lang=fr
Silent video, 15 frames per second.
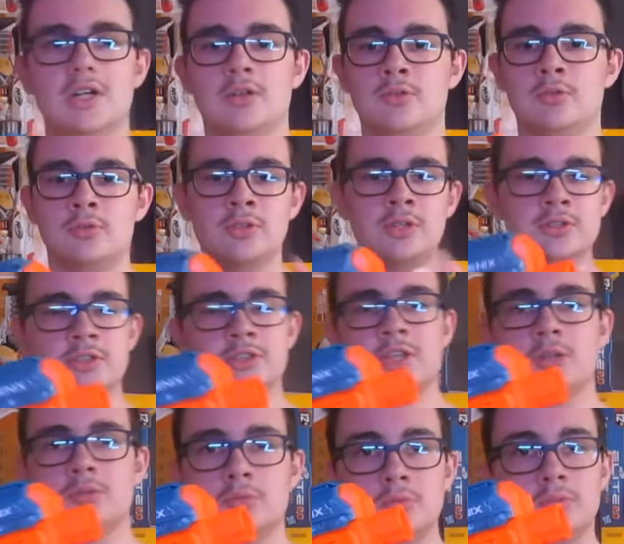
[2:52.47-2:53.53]
Donc une attache
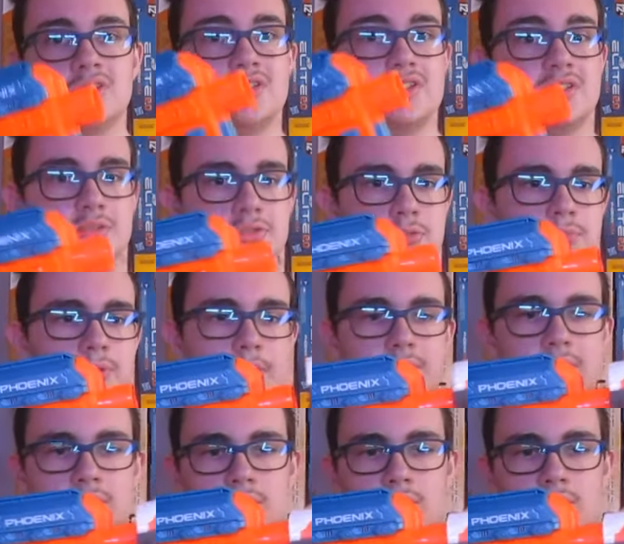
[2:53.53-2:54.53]
canon qui tient super bien,